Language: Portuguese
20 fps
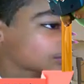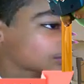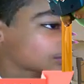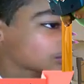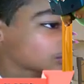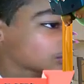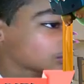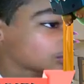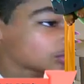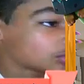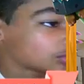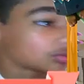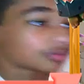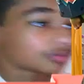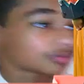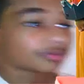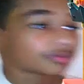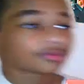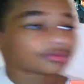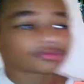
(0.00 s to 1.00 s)

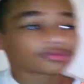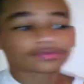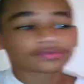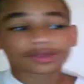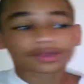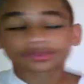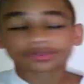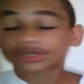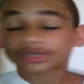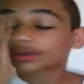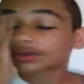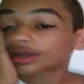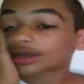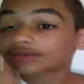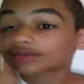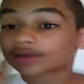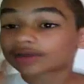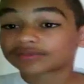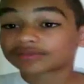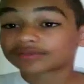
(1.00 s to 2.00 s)
o, o Fraps que eu
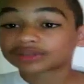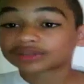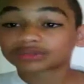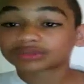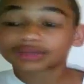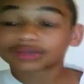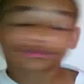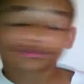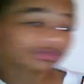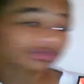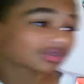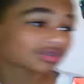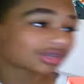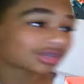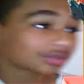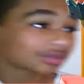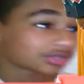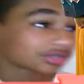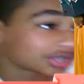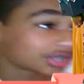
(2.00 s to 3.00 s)
gravava não tá
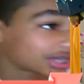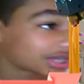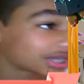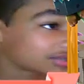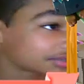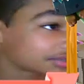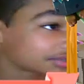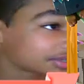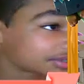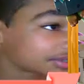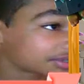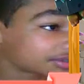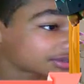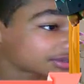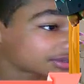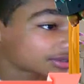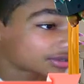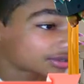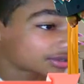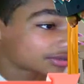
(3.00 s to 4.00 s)
funcionando direito, então...
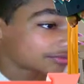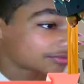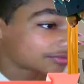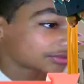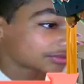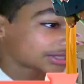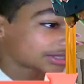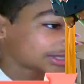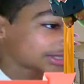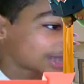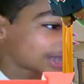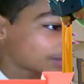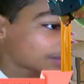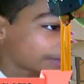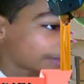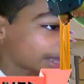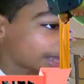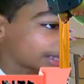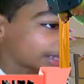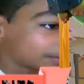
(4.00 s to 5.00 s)
Vou tentar
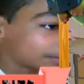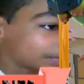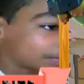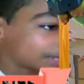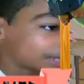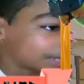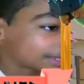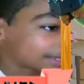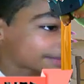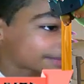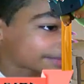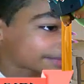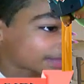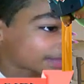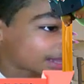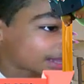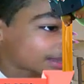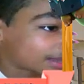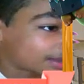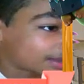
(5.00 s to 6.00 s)
arrumar ele, beleza?
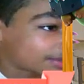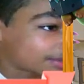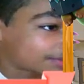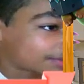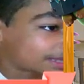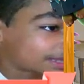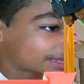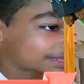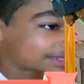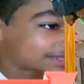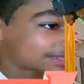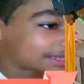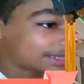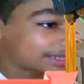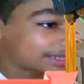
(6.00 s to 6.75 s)
Mas,